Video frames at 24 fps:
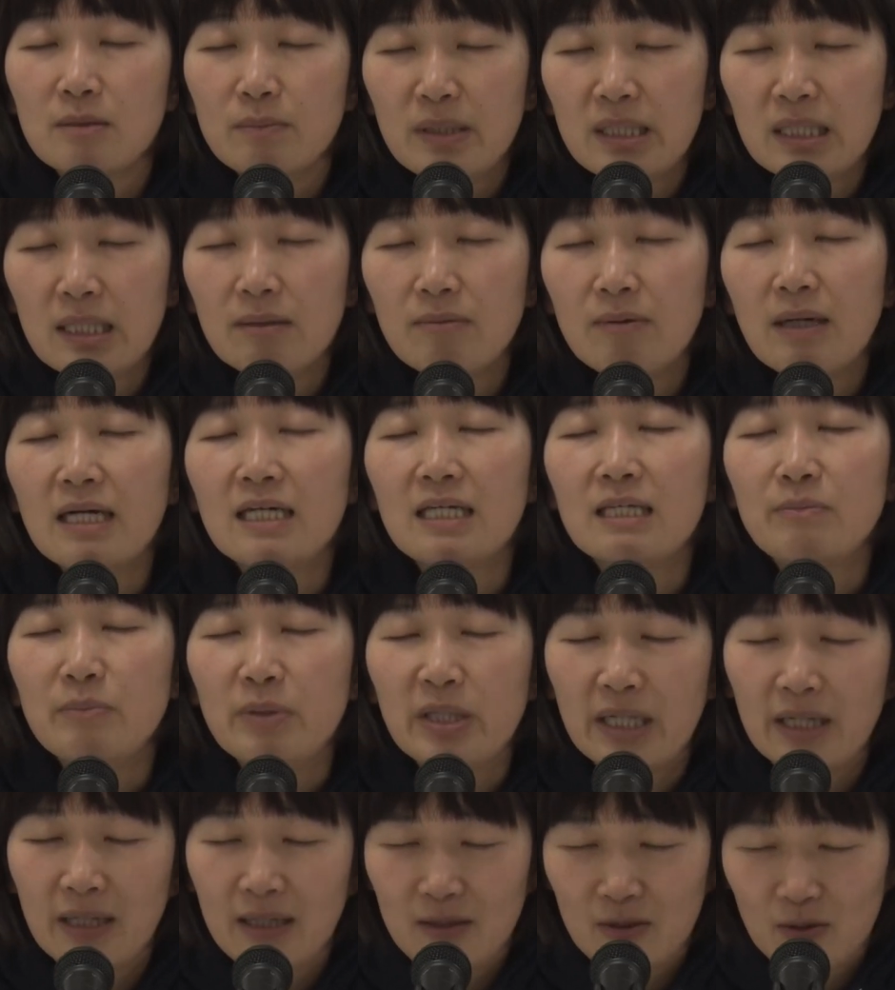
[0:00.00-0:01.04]
すべては意
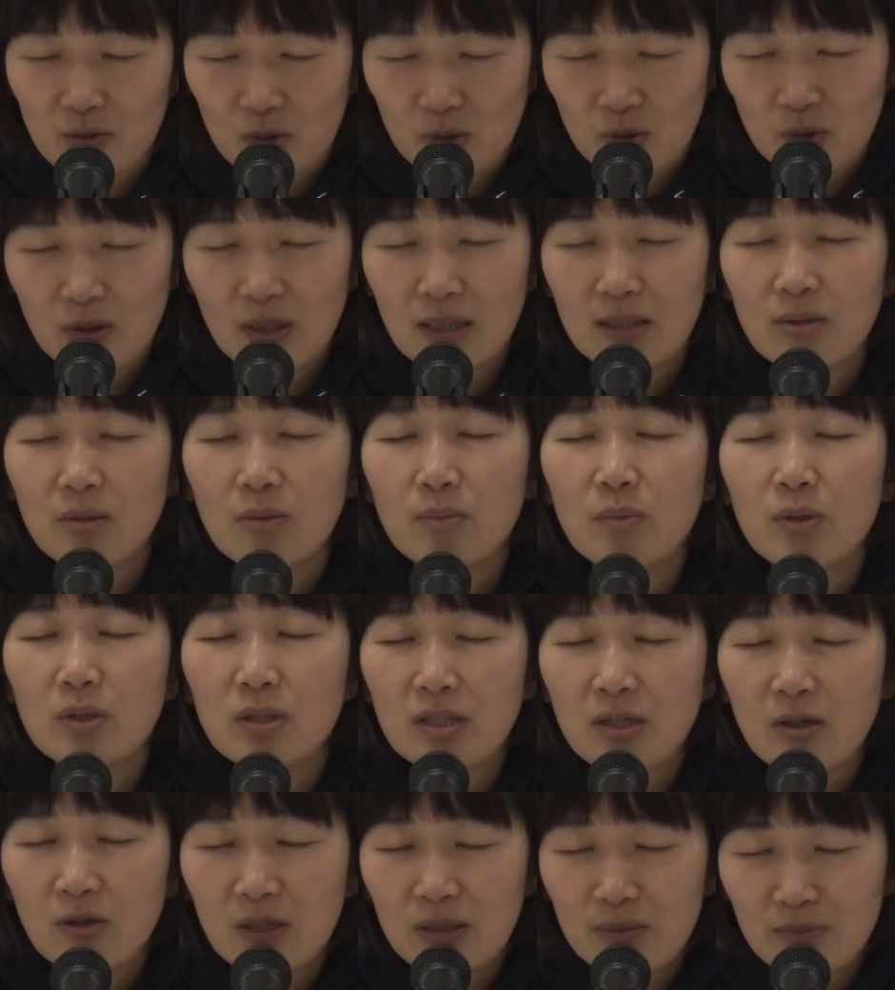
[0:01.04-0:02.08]
味があることだと思っ
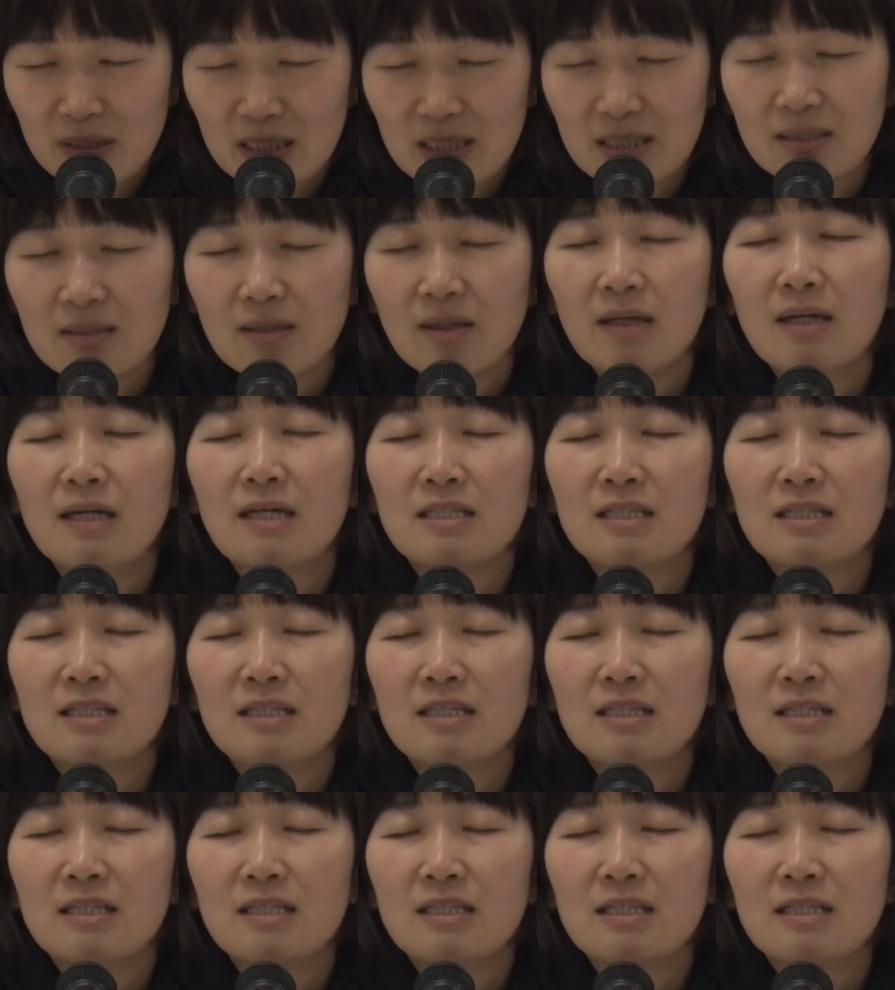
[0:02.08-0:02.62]
ております